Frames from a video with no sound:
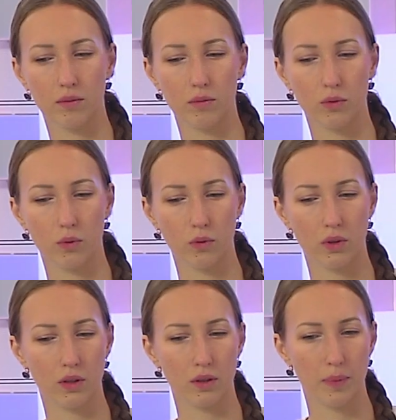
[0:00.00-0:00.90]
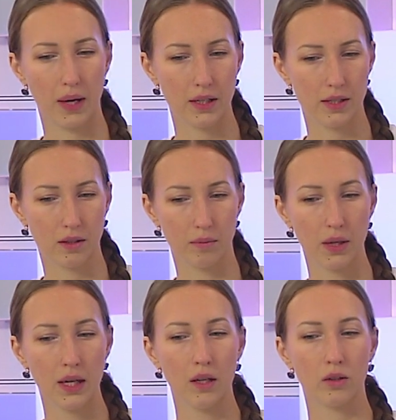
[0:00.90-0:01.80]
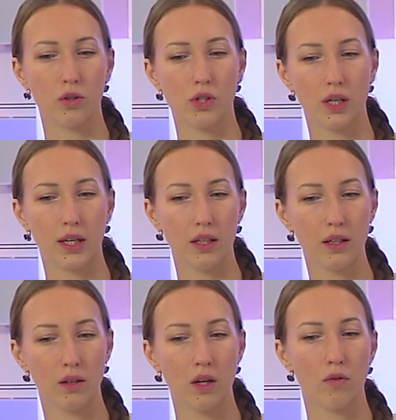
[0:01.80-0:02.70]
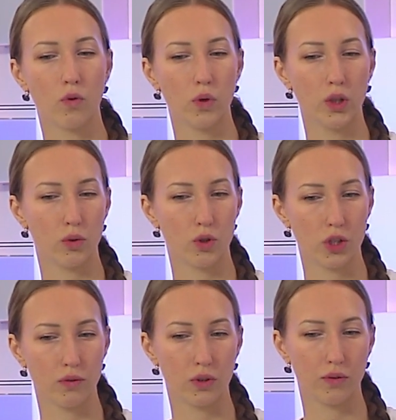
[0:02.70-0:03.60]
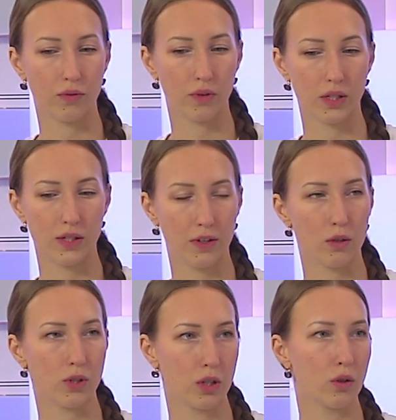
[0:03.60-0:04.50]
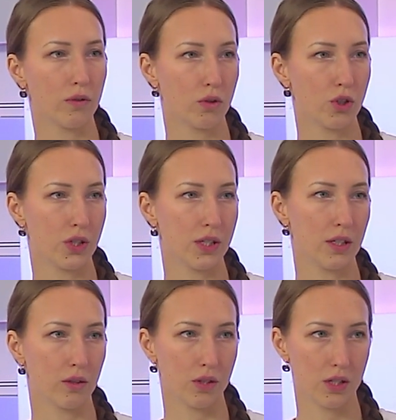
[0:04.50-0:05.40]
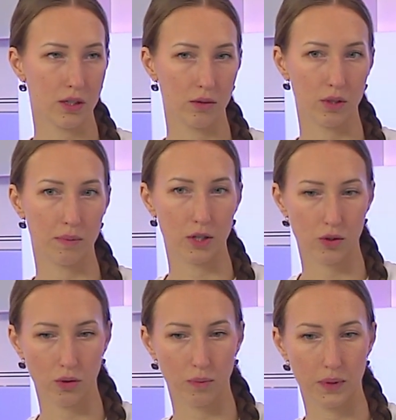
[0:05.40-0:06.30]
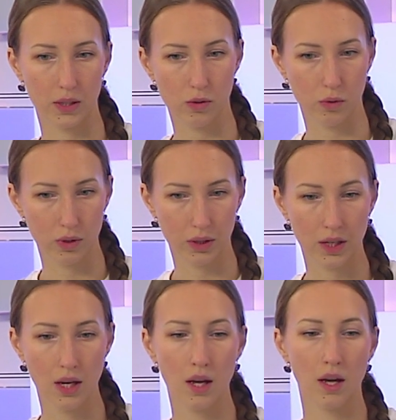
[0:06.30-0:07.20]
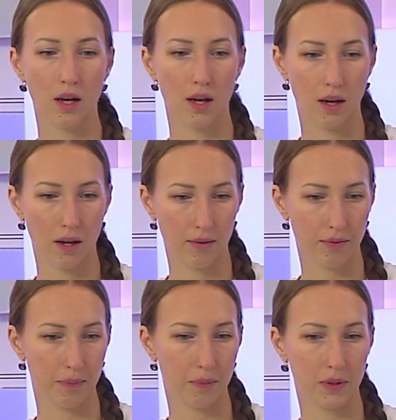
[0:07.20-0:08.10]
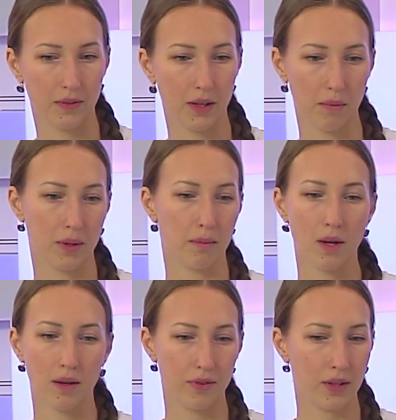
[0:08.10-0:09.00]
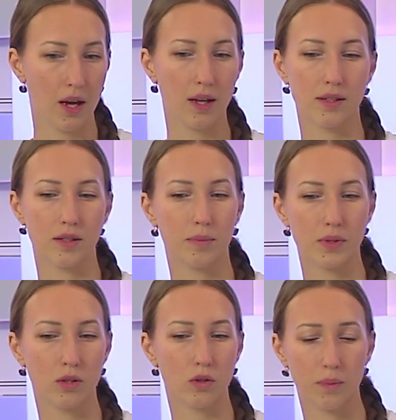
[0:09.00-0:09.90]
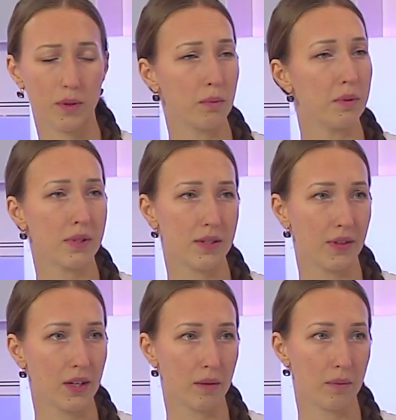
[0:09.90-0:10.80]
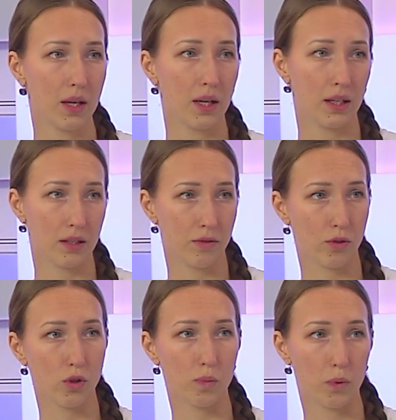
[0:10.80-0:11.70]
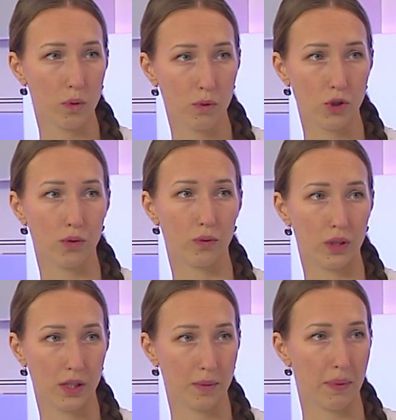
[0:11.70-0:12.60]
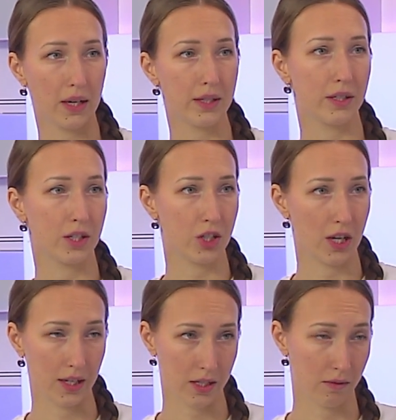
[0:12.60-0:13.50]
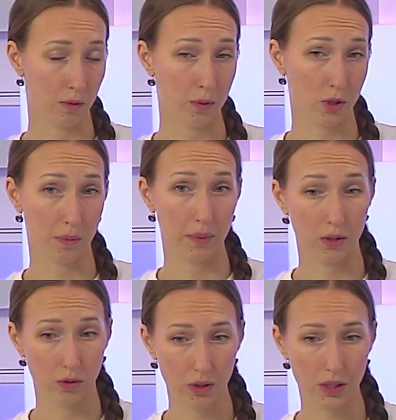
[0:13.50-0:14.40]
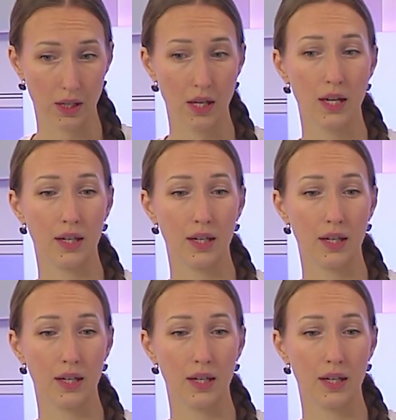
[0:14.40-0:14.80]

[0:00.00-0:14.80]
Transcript: и ну, к практикам. То есть они входят уже вот в сферу здоровья очень сильно. То есть если угу. у тебя что-то происходит а, в по твоим там финансам, по здоровью, по любым сферам, это все с помощью вот этих практик решается. Вы просто придете,